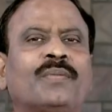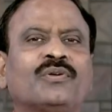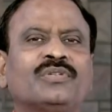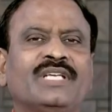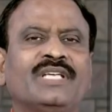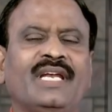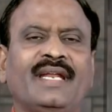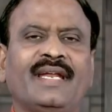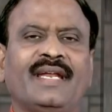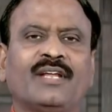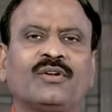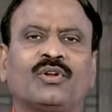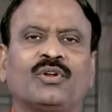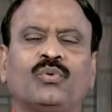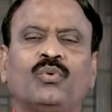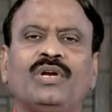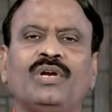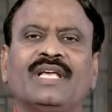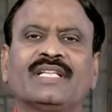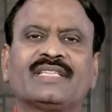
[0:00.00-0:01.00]
பகுதியில் நான்
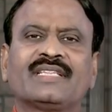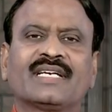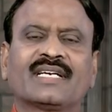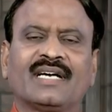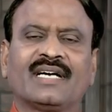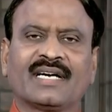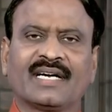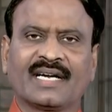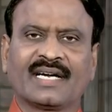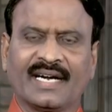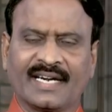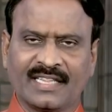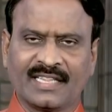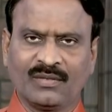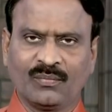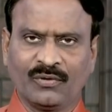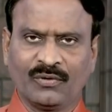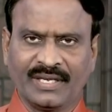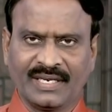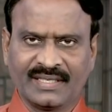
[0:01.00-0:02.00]
ஒரு ஊழியத்திற்காக
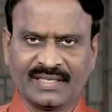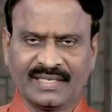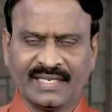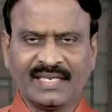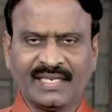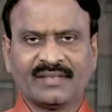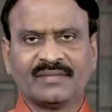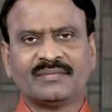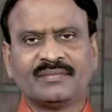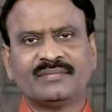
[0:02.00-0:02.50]
கடந்து போயிருந்தேன் ஐ